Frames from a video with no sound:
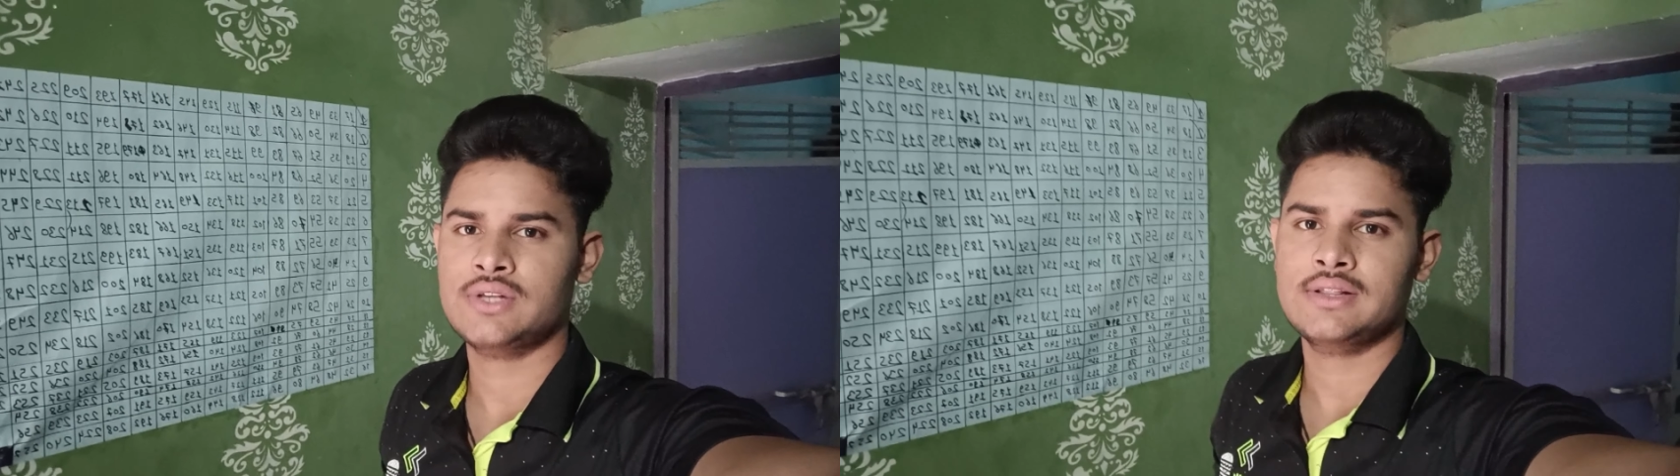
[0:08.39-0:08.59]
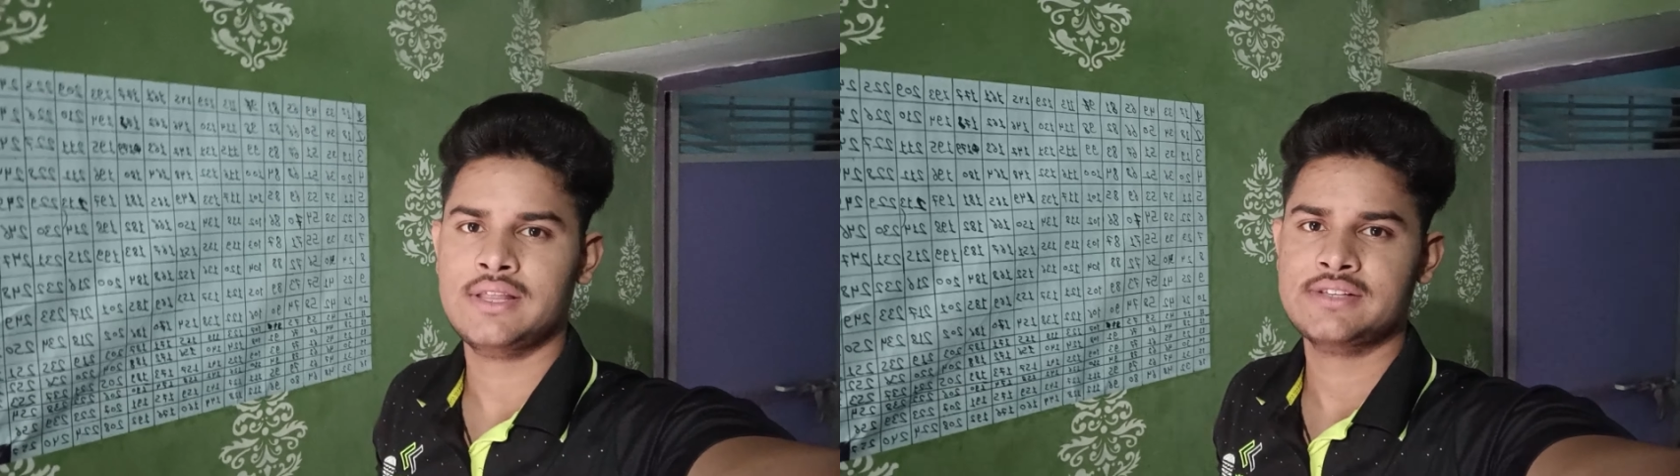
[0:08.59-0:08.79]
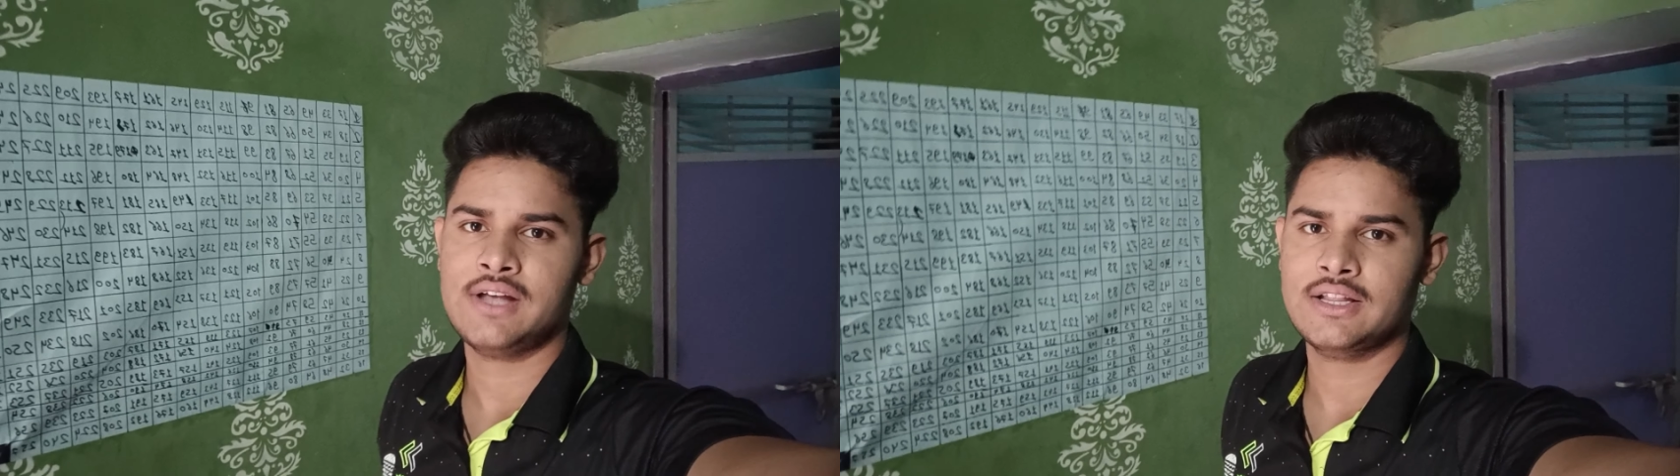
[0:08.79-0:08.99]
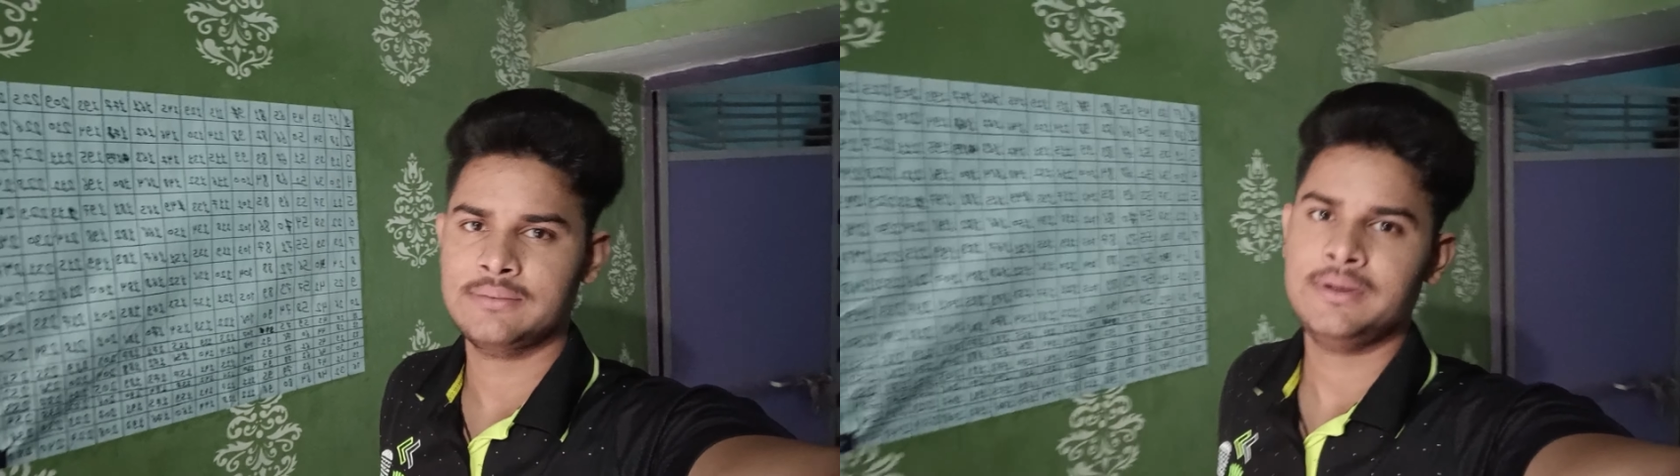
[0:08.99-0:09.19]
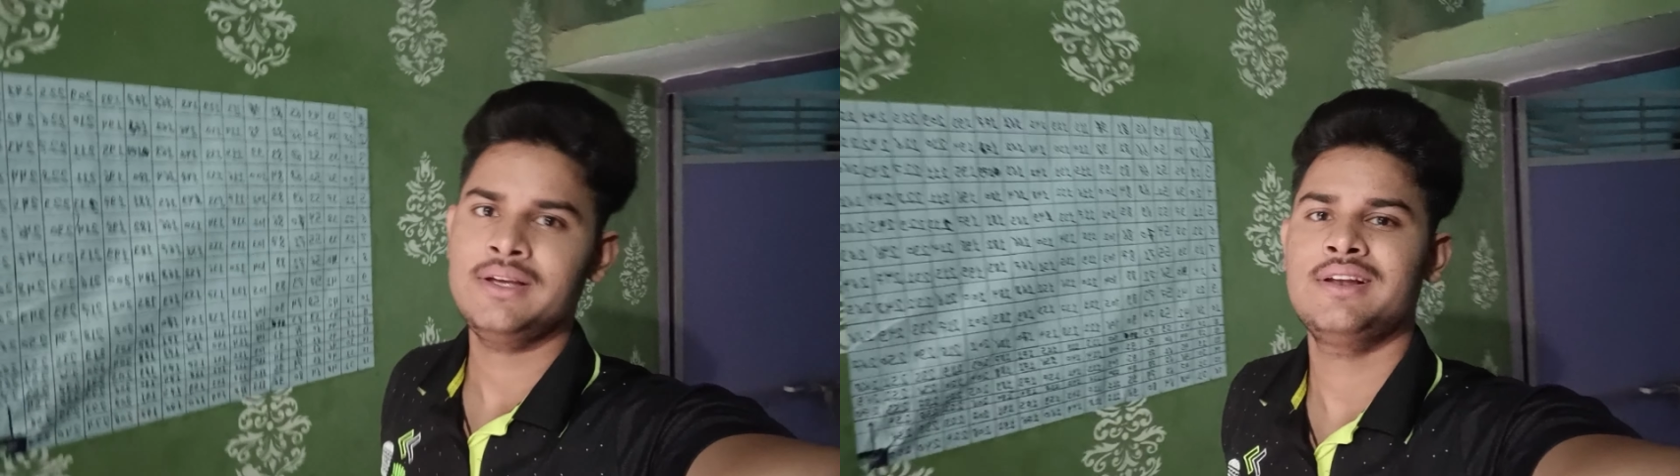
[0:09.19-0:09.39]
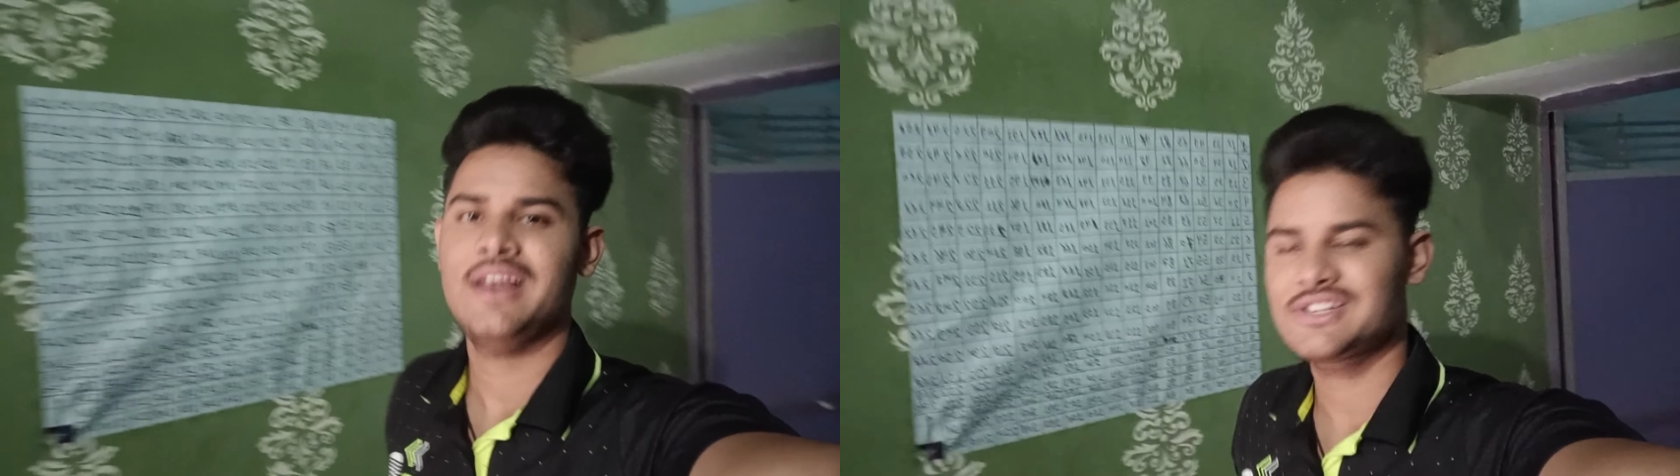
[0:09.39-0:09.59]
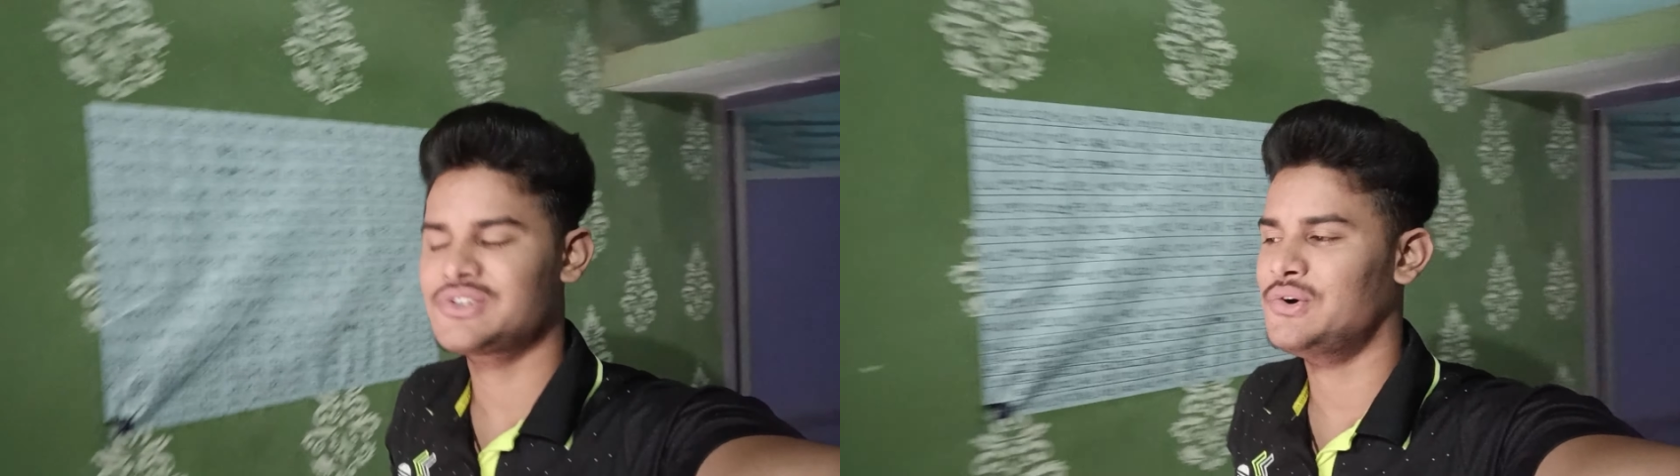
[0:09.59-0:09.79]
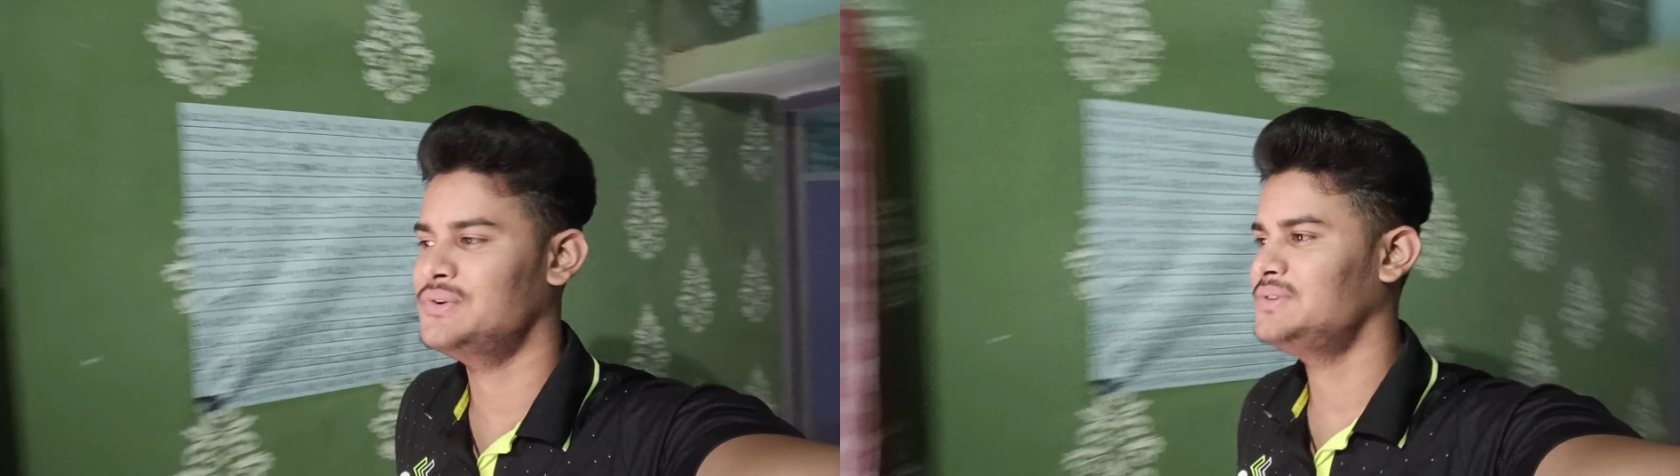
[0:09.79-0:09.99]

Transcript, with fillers: चलो चलते हैं साथ में लेट्स गो